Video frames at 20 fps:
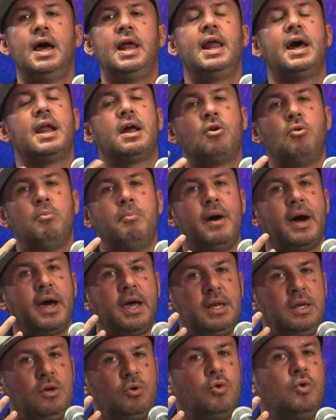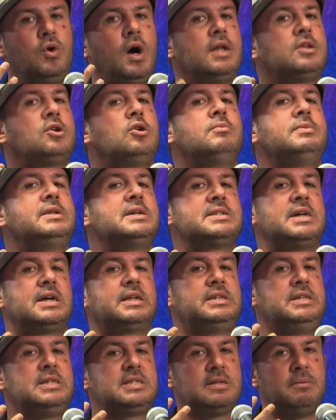لا راكم باغيين يكونوا عندكم دي
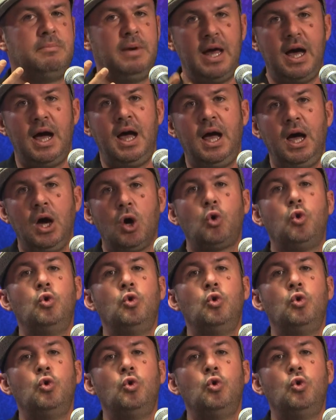زارتيست ملاح